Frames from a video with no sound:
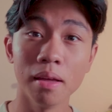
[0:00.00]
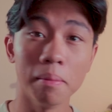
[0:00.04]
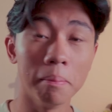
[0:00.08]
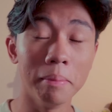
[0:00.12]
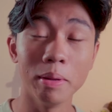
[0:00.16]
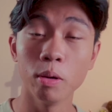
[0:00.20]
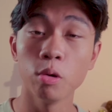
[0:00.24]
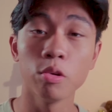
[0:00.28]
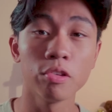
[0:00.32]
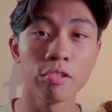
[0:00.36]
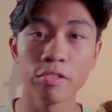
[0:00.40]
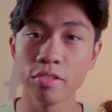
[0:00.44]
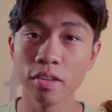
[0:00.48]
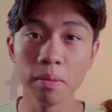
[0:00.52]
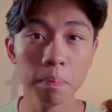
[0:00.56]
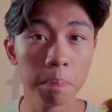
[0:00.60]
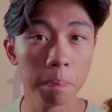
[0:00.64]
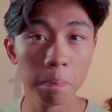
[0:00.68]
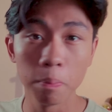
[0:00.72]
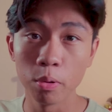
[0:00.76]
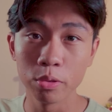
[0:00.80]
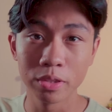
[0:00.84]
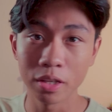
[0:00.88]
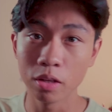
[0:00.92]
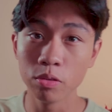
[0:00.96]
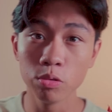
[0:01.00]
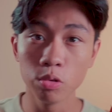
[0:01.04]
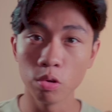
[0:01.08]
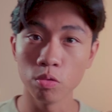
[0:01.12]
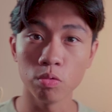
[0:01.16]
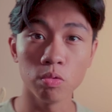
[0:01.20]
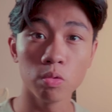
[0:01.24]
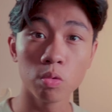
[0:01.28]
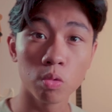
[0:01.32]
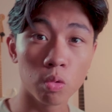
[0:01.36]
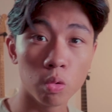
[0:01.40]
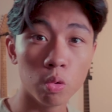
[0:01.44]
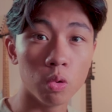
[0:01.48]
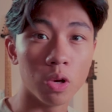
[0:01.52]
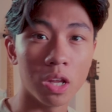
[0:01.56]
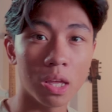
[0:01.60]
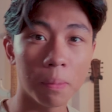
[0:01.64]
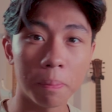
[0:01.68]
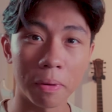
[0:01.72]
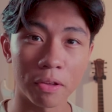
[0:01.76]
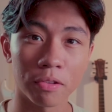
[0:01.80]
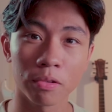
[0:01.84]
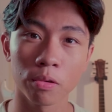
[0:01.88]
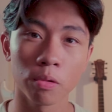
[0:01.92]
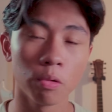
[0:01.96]
mais aussi peut-être de vous couler
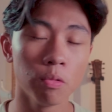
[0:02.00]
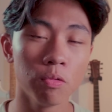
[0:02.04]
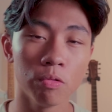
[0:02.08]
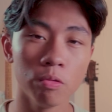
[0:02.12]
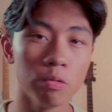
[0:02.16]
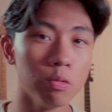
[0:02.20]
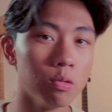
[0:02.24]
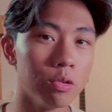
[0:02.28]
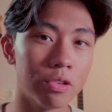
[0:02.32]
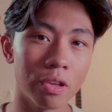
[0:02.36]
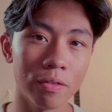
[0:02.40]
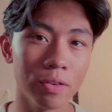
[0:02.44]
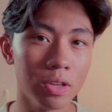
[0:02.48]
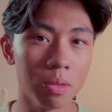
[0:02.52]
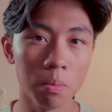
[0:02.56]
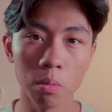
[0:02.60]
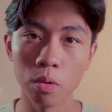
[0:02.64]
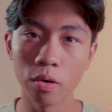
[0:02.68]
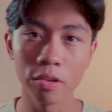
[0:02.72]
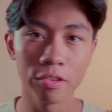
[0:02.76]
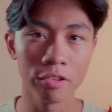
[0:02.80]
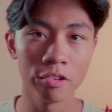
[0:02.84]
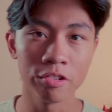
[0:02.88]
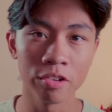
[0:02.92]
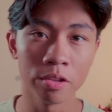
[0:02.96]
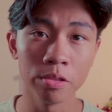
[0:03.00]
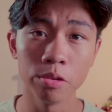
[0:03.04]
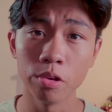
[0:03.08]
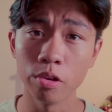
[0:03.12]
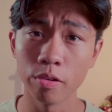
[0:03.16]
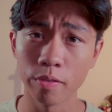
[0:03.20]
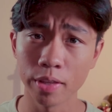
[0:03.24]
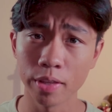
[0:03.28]
parce que vous avez une mauvaise hygiène de